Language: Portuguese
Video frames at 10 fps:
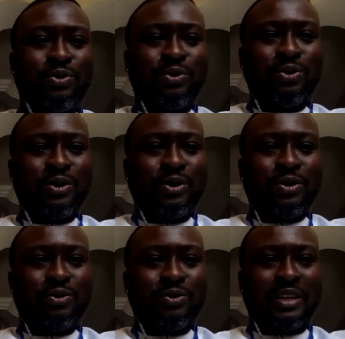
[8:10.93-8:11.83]
pela
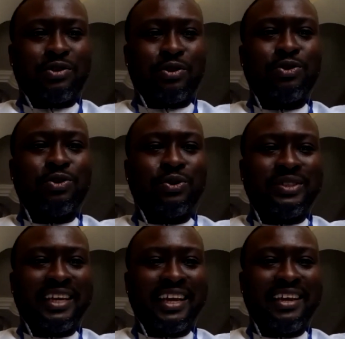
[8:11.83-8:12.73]
oportunidade
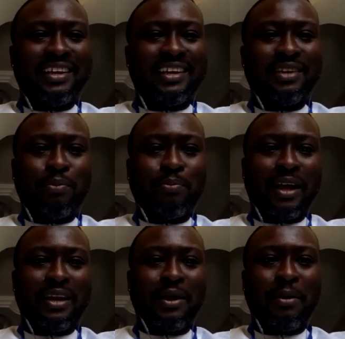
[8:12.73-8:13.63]
de apresentar
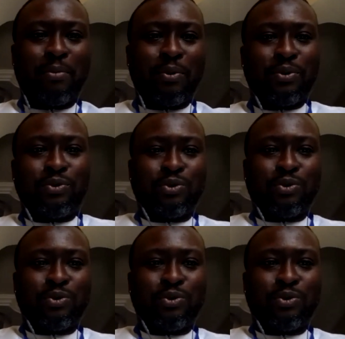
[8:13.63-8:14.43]
as nossas